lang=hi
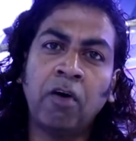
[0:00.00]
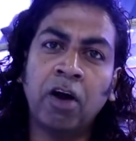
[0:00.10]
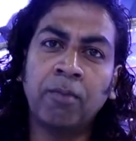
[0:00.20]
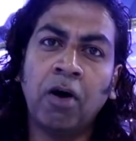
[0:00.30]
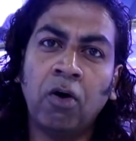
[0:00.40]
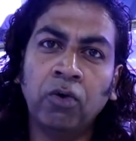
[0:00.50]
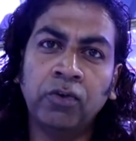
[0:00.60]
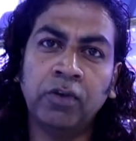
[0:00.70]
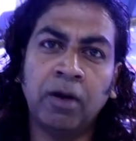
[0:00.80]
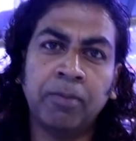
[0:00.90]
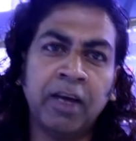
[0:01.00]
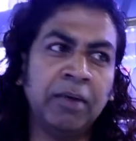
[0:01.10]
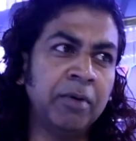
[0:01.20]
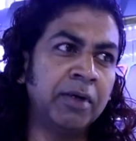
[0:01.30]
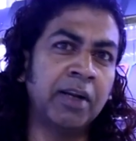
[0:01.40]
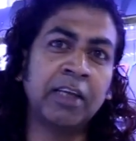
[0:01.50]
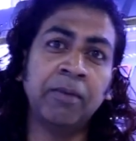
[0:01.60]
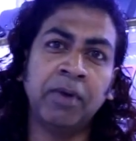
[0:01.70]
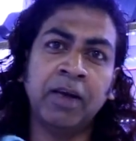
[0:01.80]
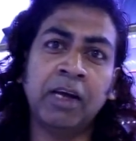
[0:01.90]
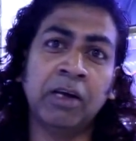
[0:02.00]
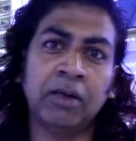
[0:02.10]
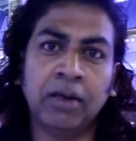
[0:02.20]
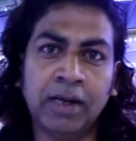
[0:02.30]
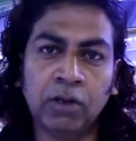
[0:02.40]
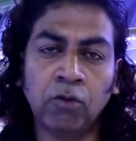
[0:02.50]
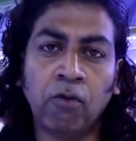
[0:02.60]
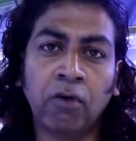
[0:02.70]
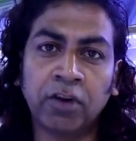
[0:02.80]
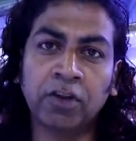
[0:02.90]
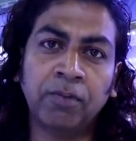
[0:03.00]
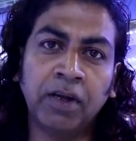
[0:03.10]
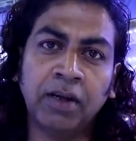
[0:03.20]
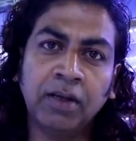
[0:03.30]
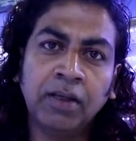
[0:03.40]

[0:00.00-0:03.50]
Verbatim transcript: फार्म हाउस आप कहीं ट्रैकिंग पे गए गए तो फॉरेस्ट में